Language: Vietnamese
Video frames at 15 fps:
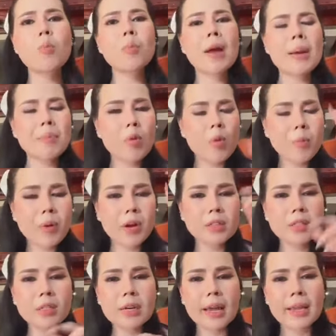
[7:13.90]
bộ mạ bộ
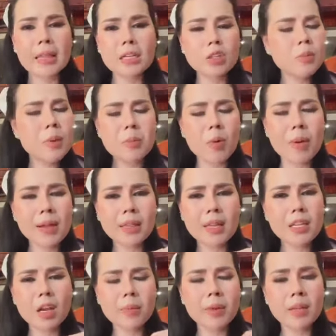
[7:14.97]
vườn nhưng nay ta chịu miên bộ mạ
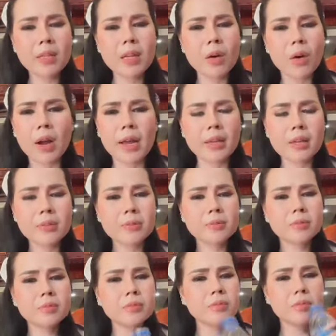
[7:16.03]
tay nhậm miên tay ở ngay à
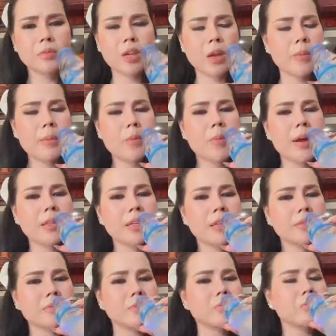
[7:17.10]
nhậm miên bộ mạ tay
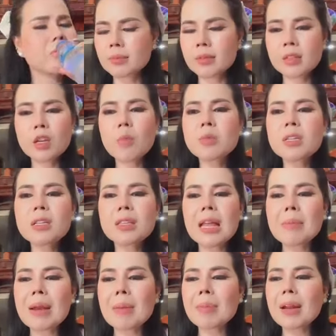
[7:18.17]
nhậm chơi
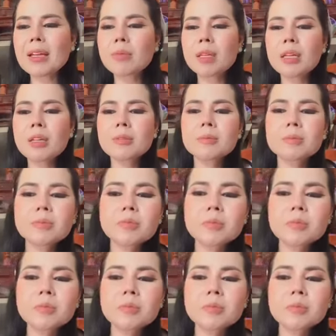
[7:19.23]
tám nán vào đây nhậm tay